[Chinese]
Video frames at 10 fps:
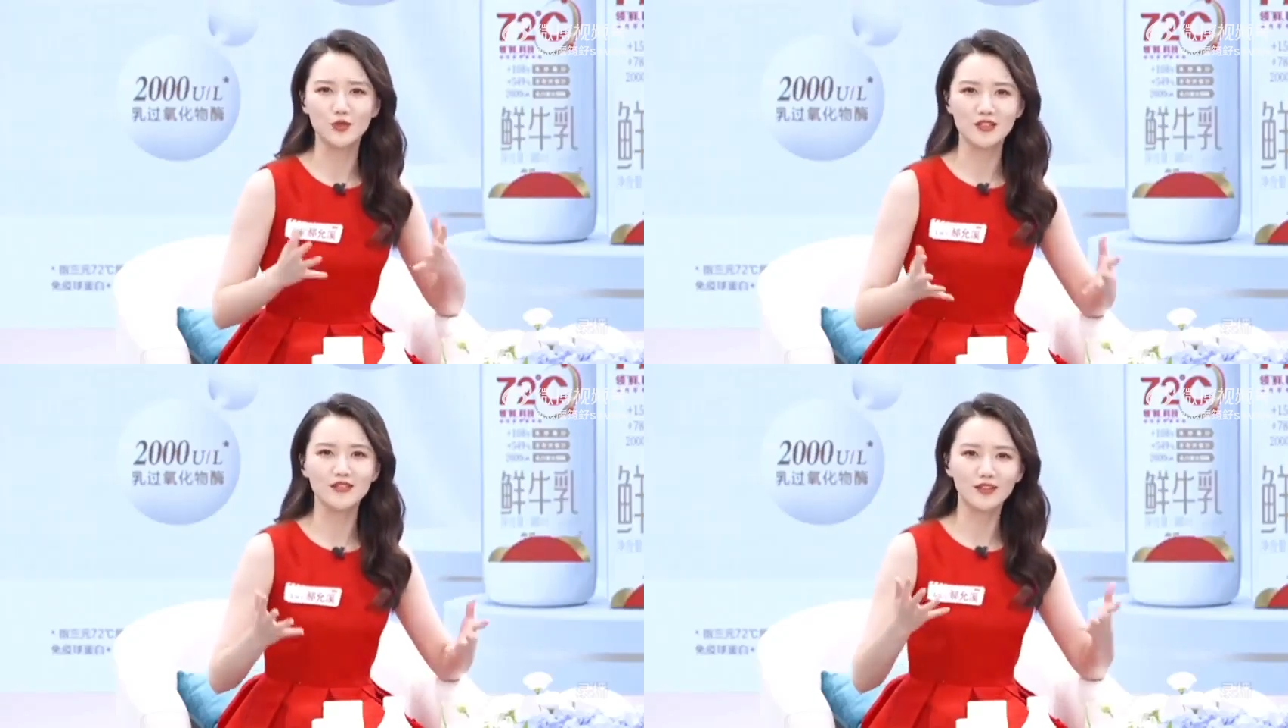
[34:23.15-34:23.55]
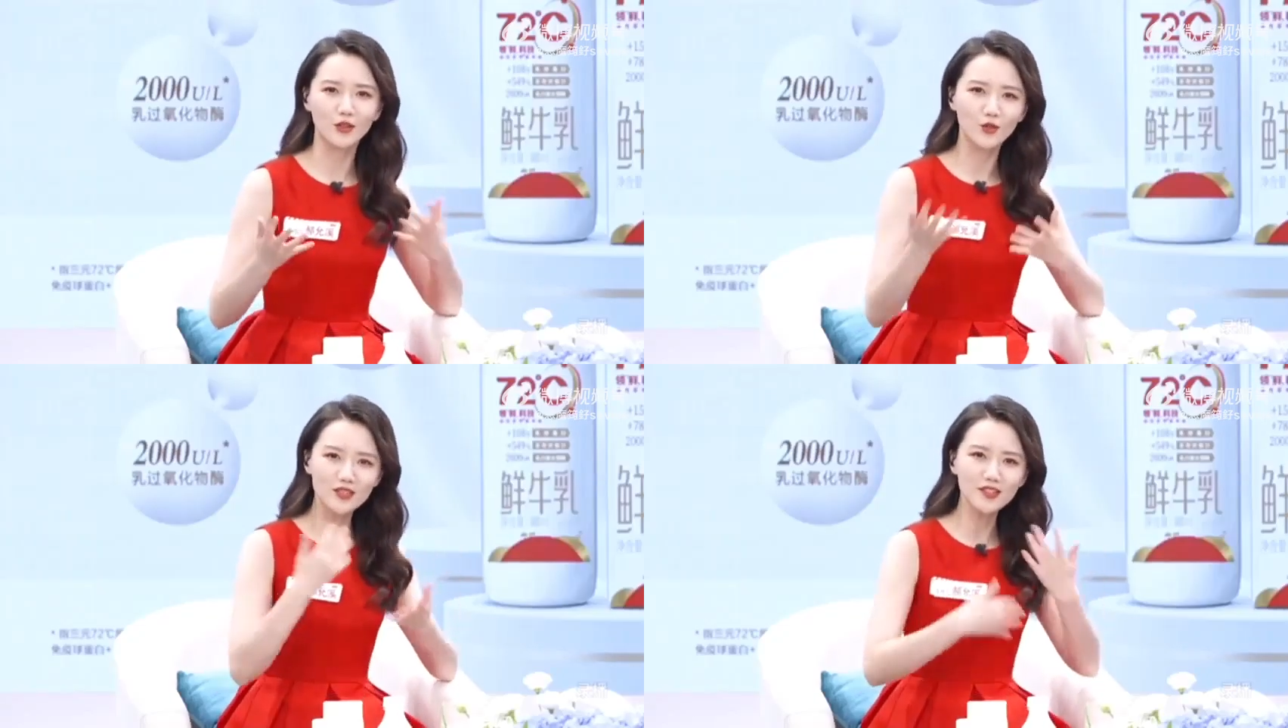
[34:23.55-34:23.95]
色能
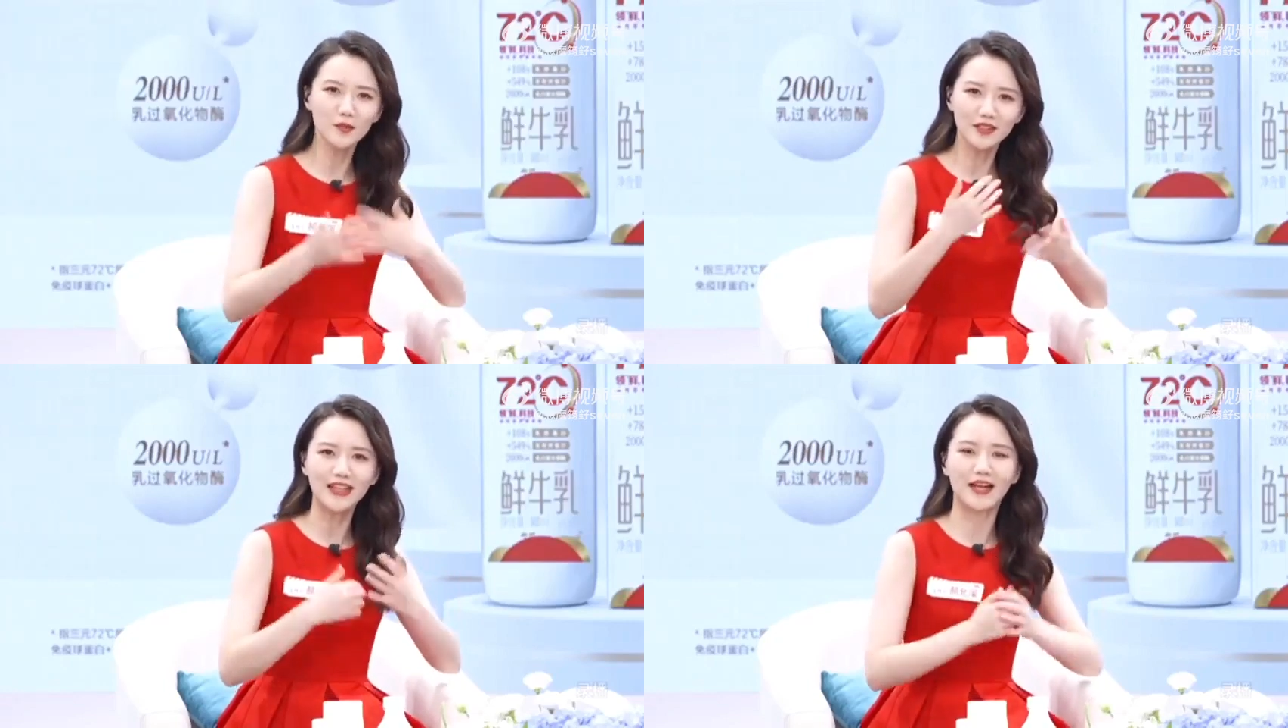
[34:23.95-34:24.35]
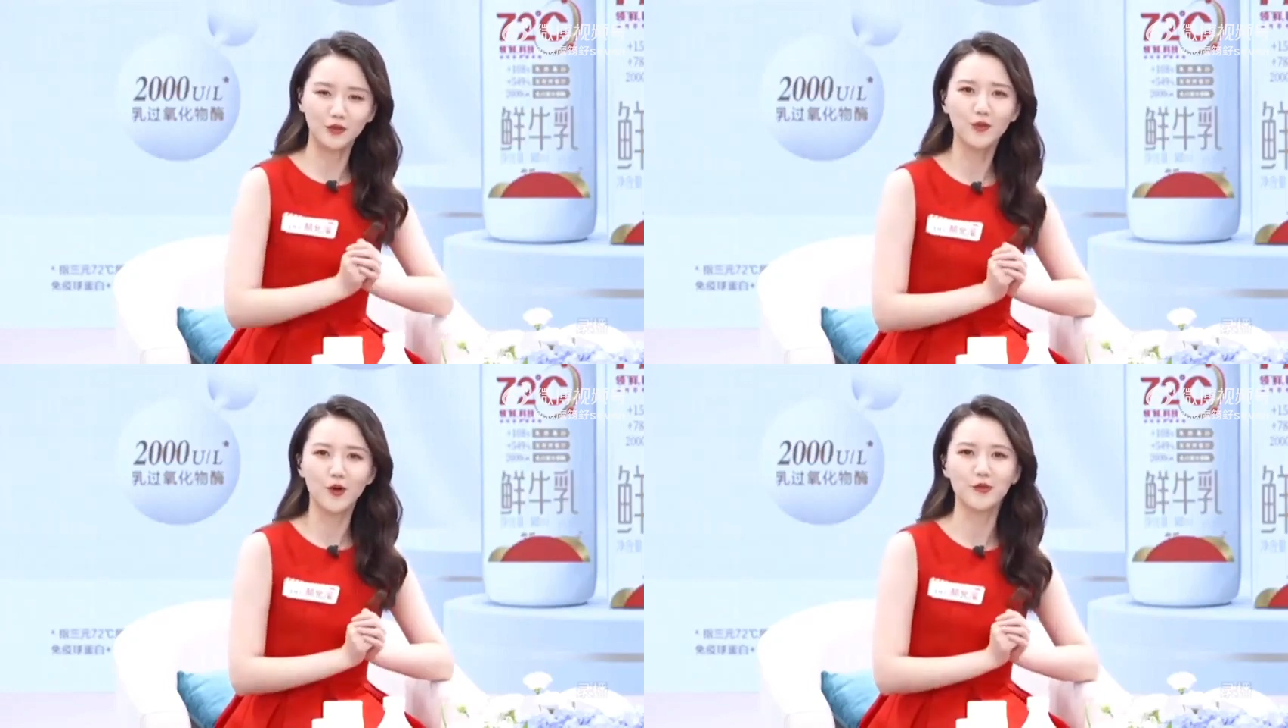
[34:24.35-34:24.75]
够这么打动
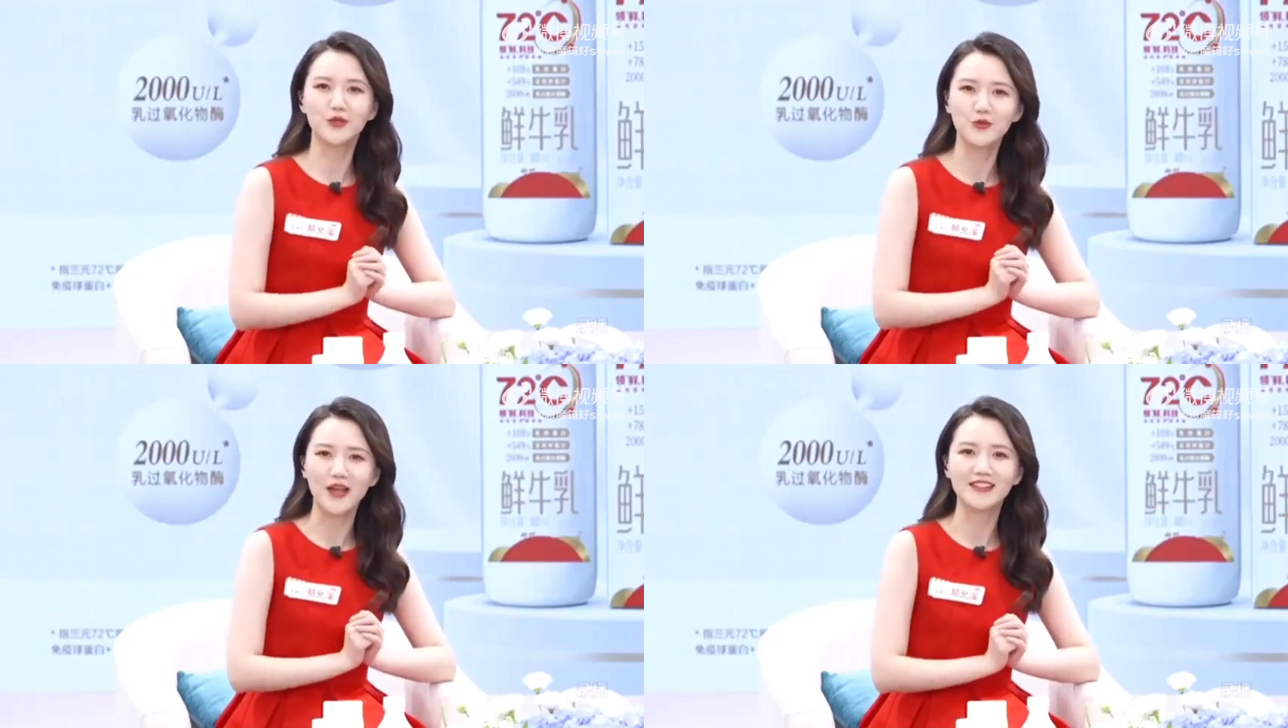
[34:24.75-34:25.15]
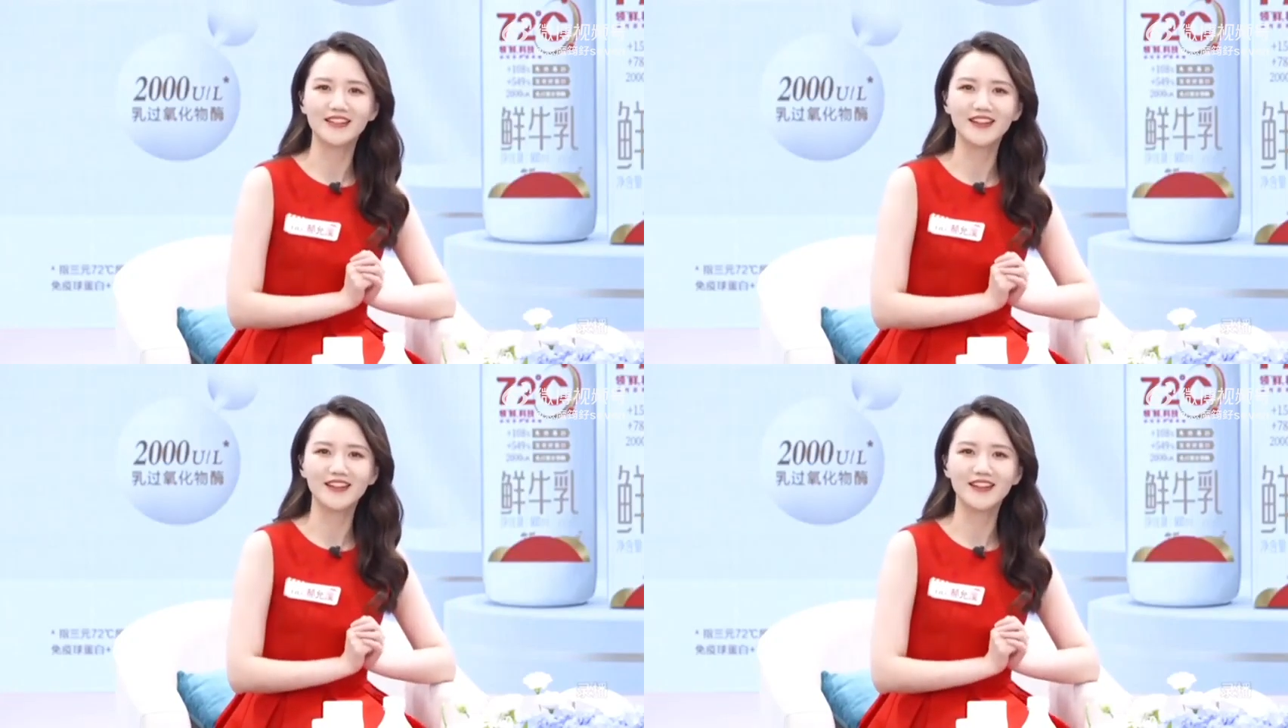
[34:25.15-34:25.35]
我们的原因